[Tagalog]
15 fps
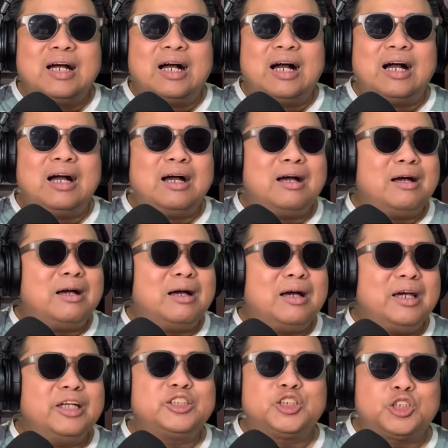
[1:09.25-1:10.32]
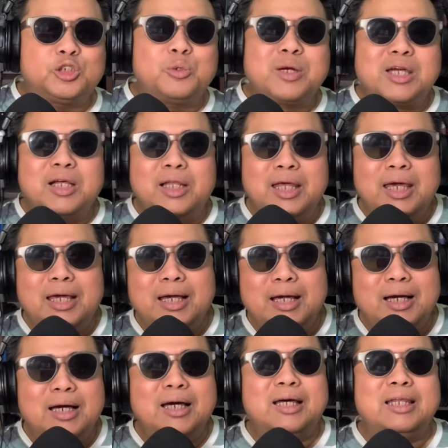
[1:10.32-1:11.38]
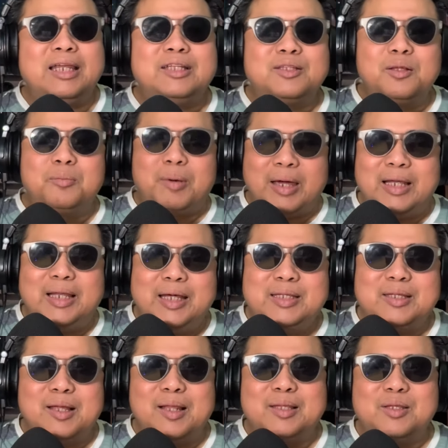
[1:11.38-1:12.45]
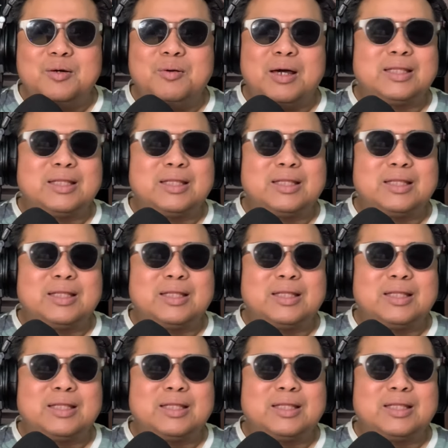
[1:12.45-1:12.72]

Uh, it's trickling uh, little by little though,